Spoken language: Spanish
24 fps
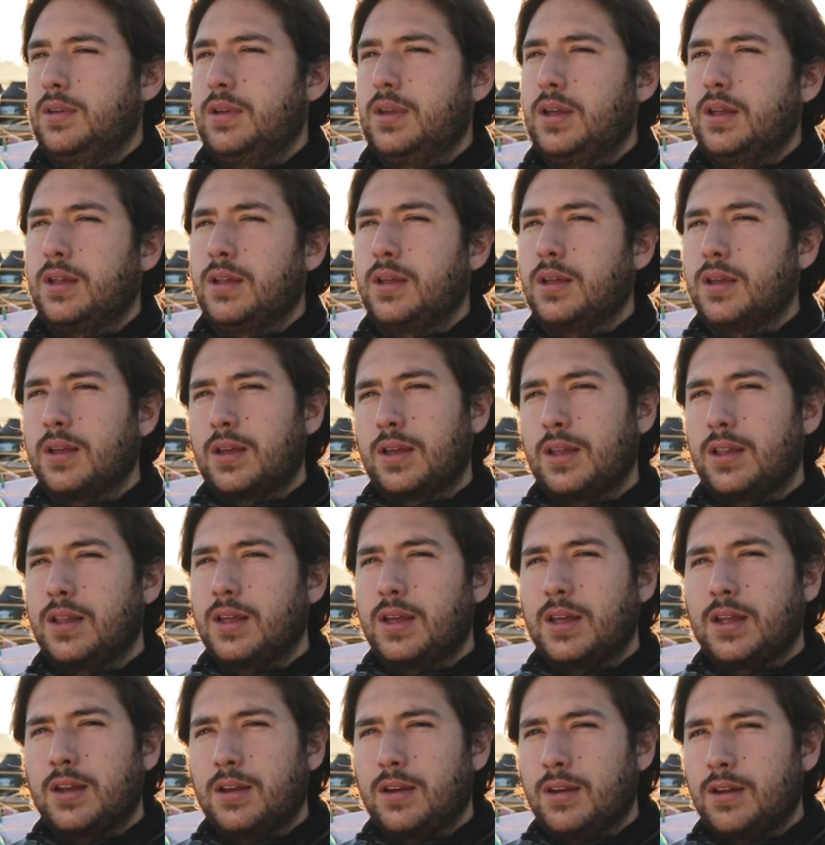Que,
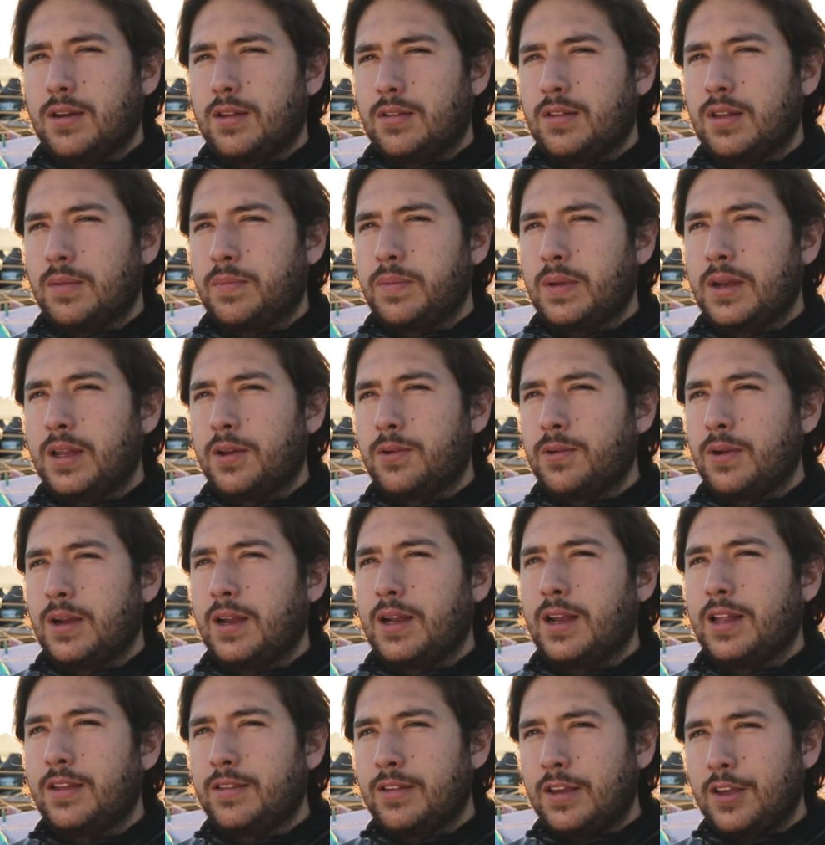digan, esta
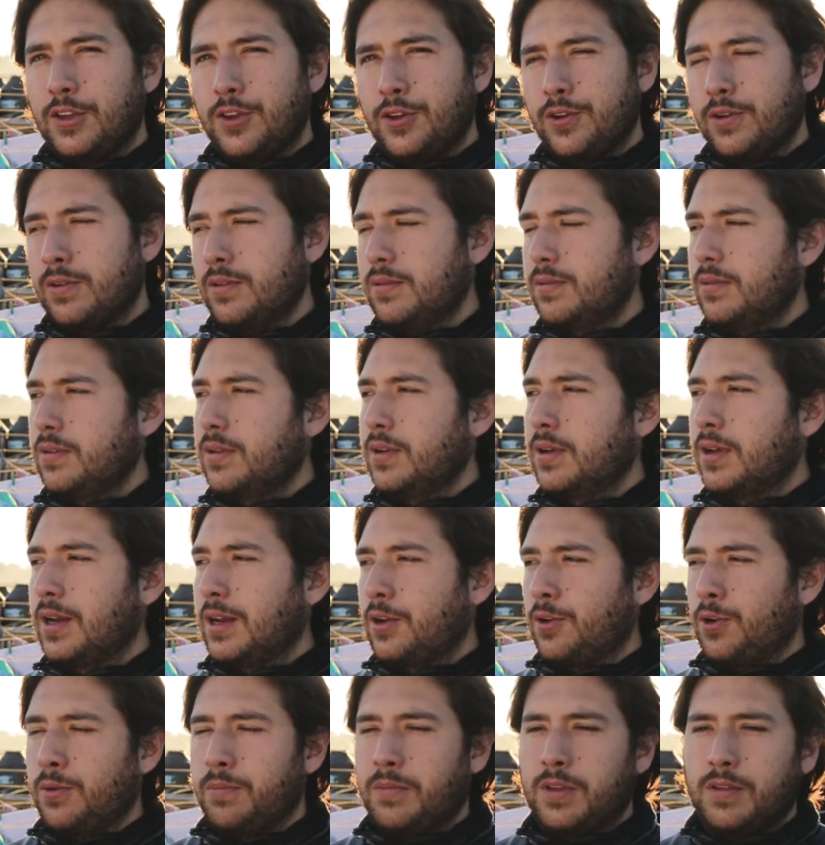película la hice yo
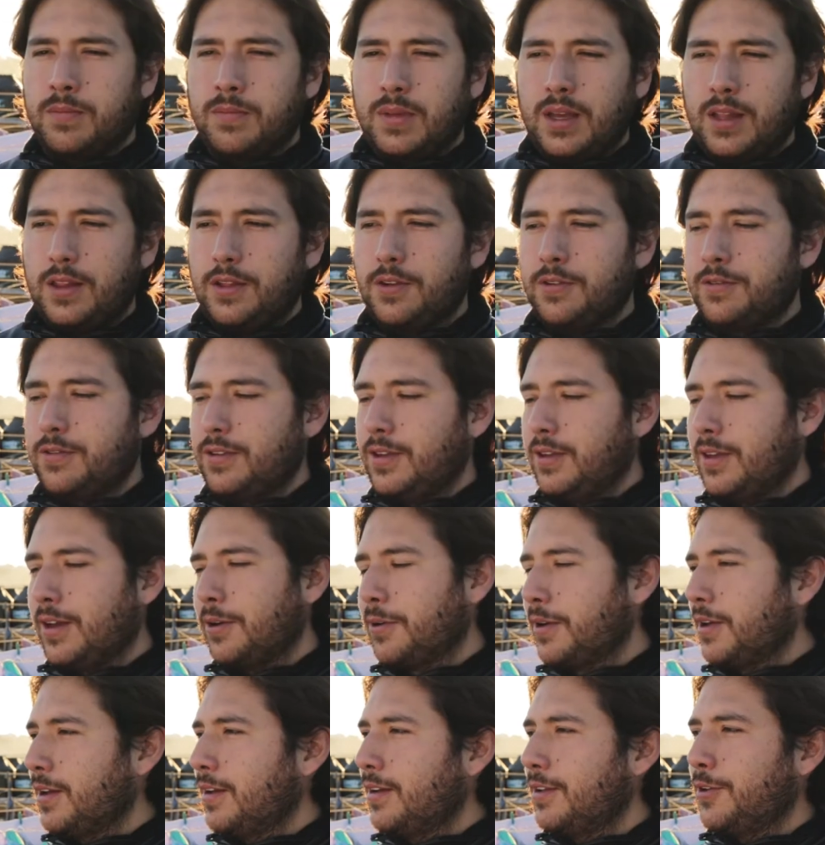con mis medios y
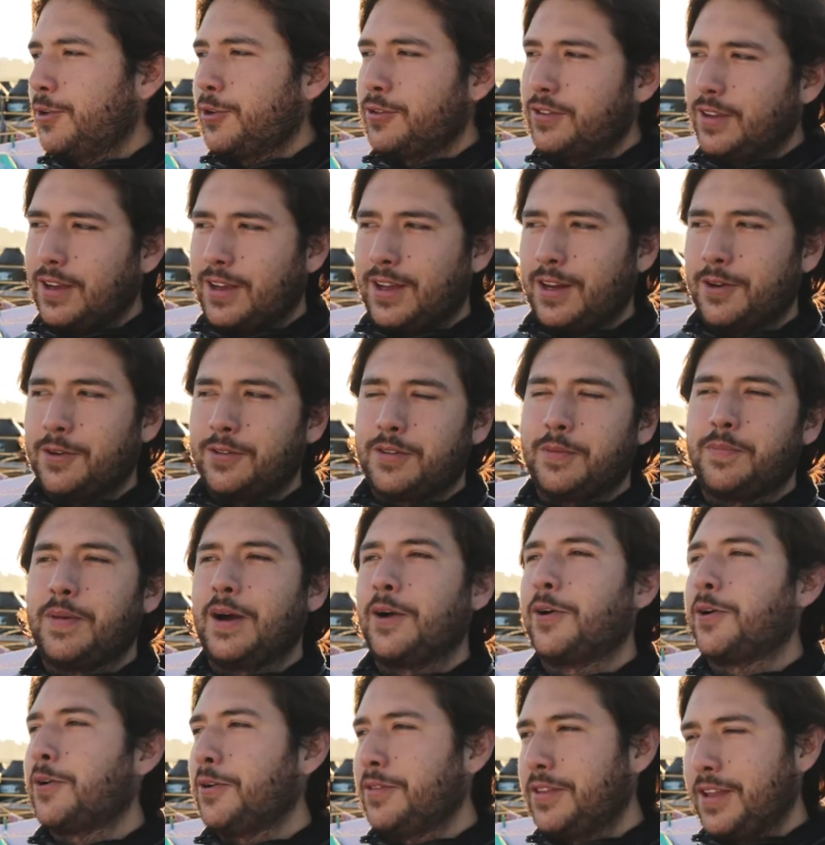aunque yo sé que no se
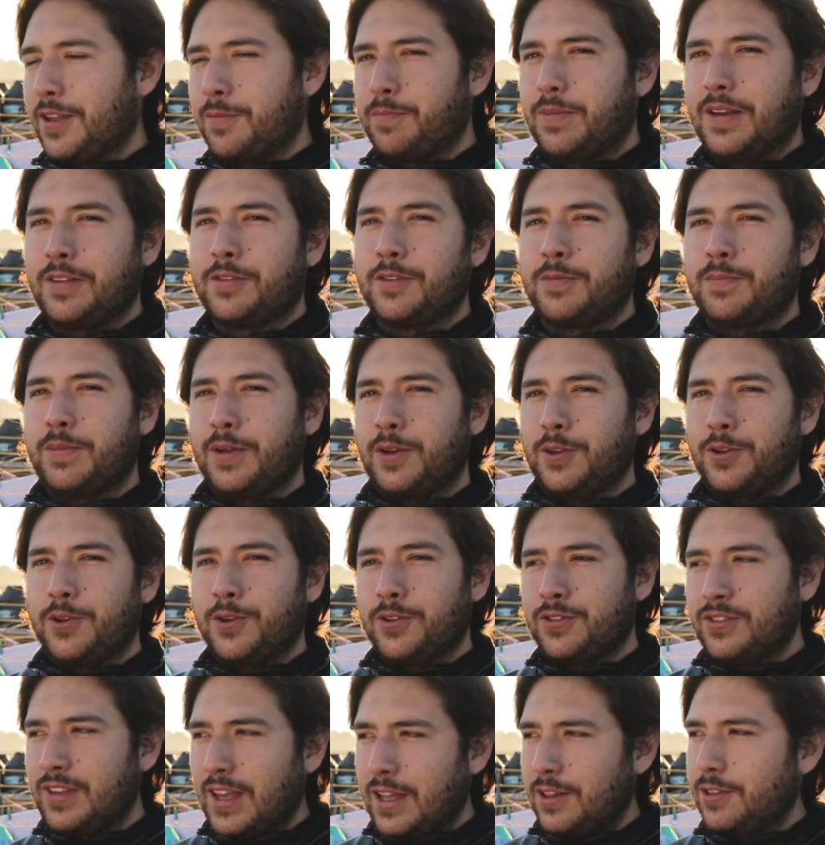pagó con 10 pesos, pero
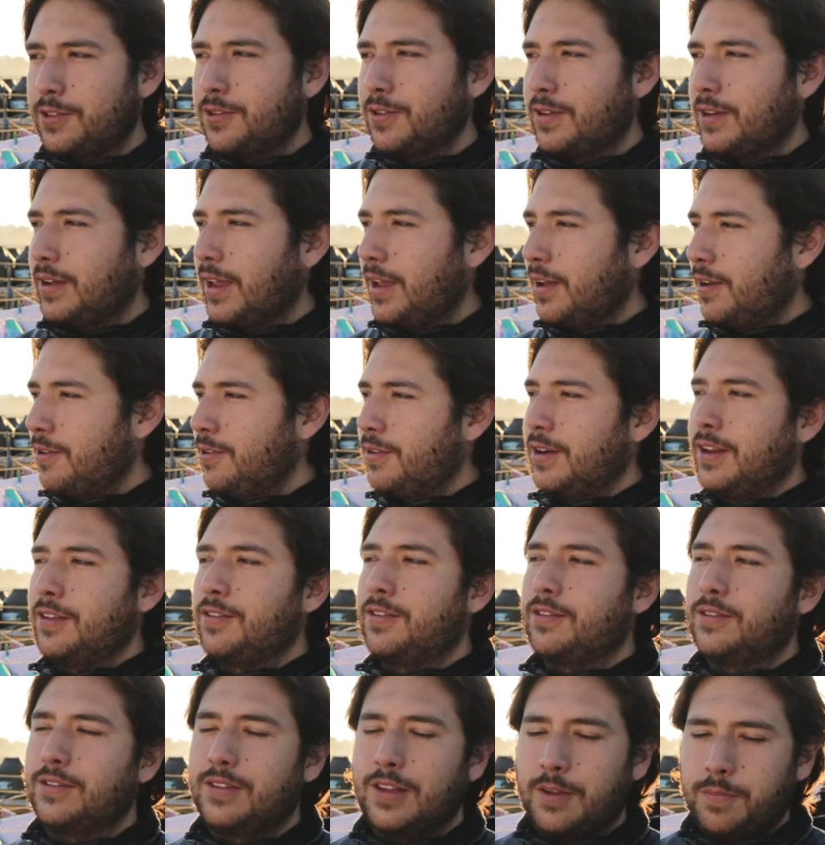yo siento que con
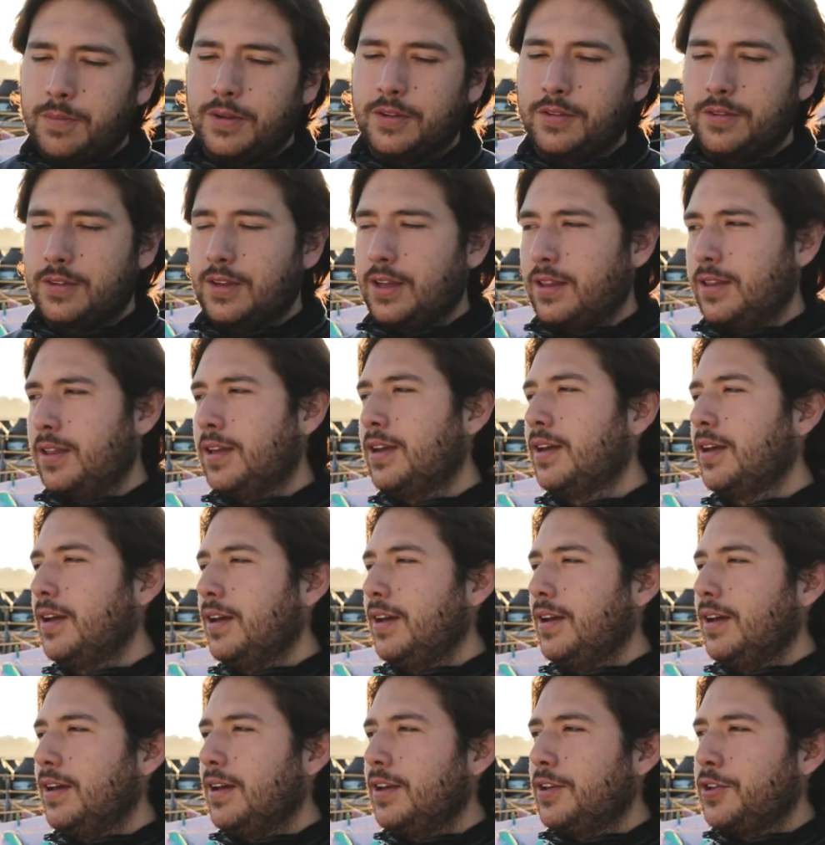esos 10 pesos que di,
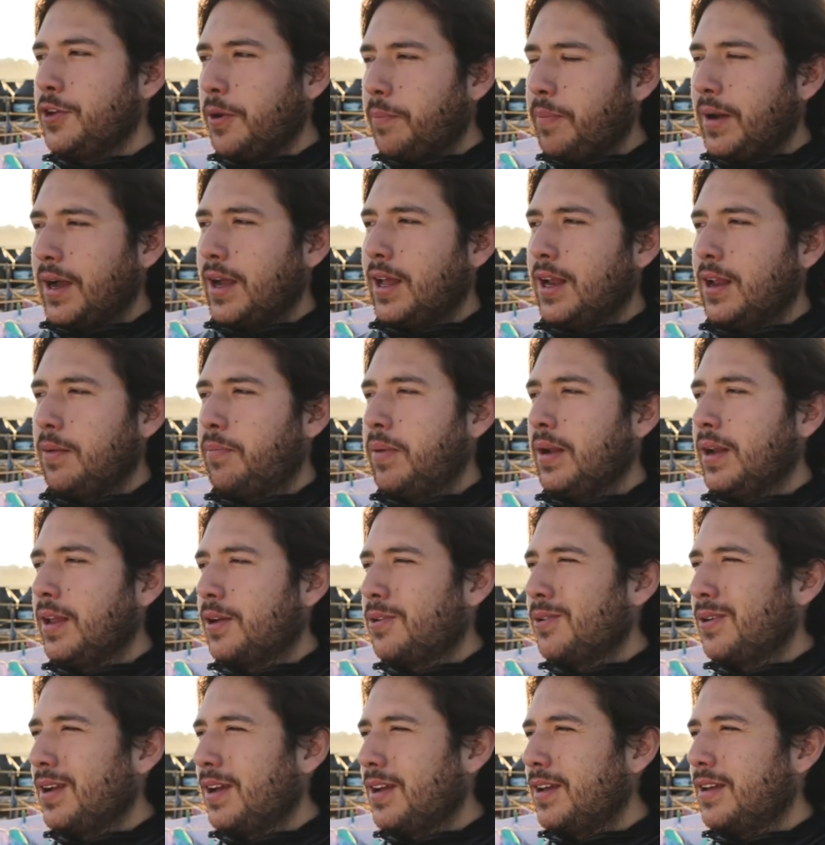yo pagué la
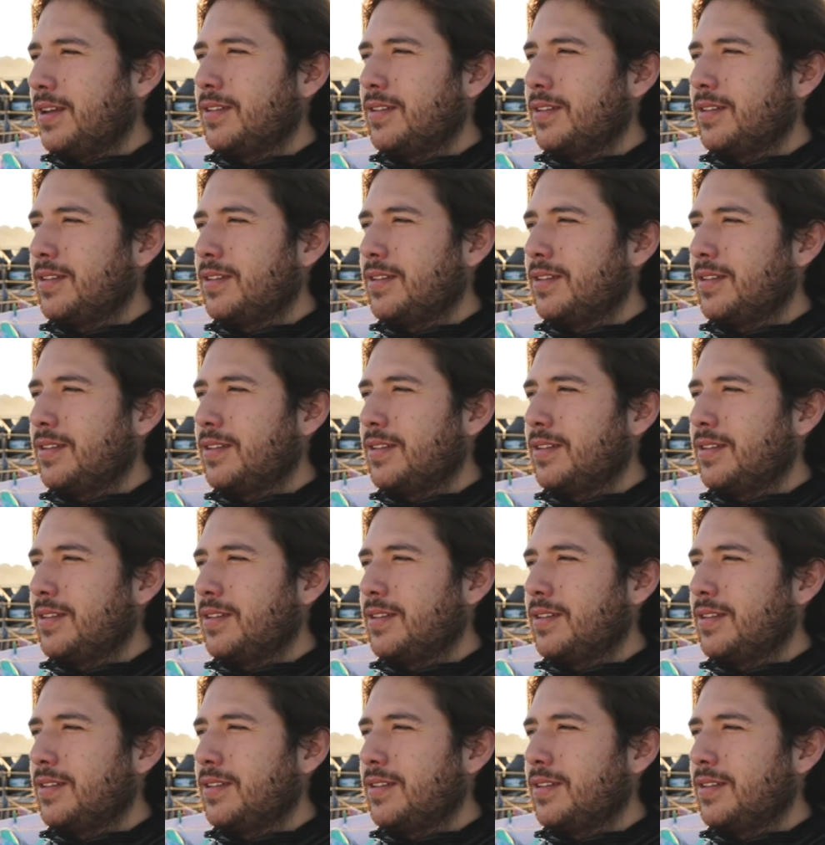película,